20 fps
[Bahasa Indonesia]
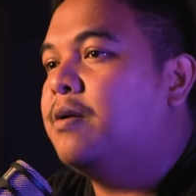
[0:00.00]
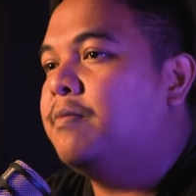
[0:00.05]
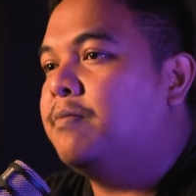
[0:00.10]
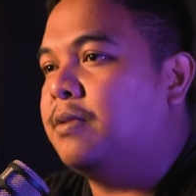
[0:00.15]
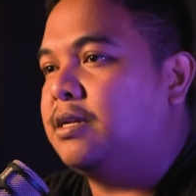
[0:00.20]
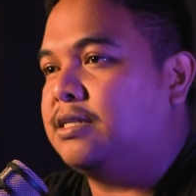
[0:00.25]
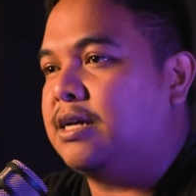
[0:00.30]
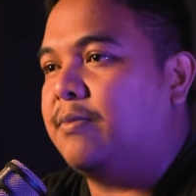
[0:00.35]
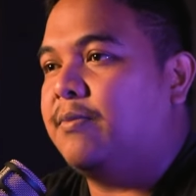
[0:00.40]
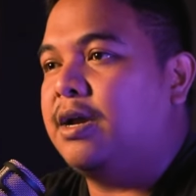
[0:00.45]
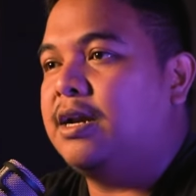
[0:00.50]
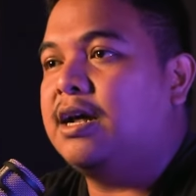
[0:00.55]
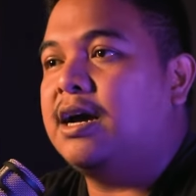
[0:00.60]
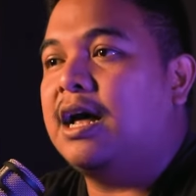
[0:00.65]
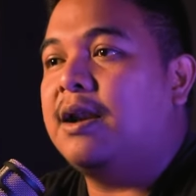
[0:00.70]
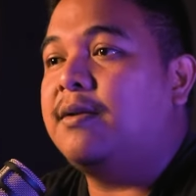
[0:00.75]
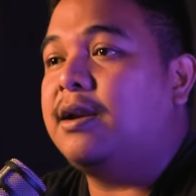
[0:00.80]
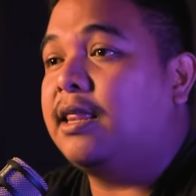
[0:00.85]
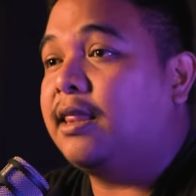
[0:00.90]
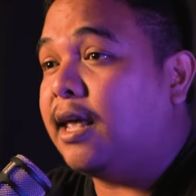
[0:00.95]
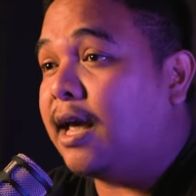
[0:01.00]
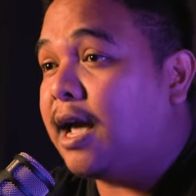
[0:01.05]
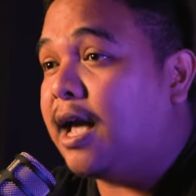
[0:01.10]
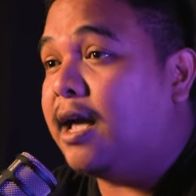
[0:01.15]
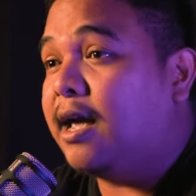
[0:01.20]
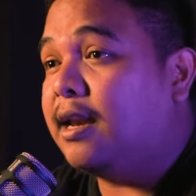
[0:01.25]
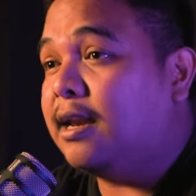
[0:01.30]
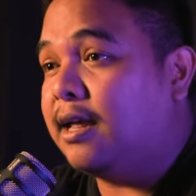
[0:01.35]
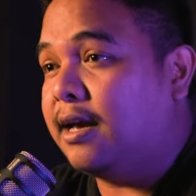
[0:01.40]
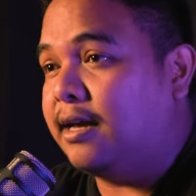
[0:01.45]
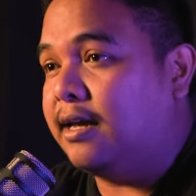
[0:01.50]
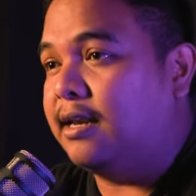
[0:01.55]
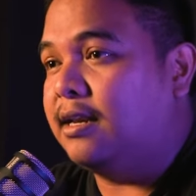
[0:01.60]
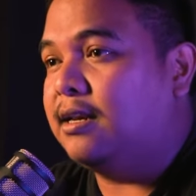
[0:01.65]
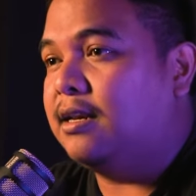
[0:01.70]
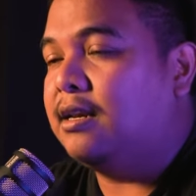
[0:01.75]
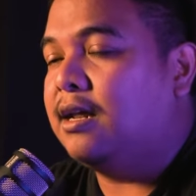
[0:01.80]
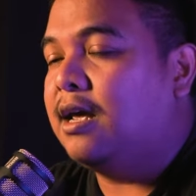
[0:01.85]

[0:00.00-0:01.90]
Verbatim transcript: bersama dengan TKN lain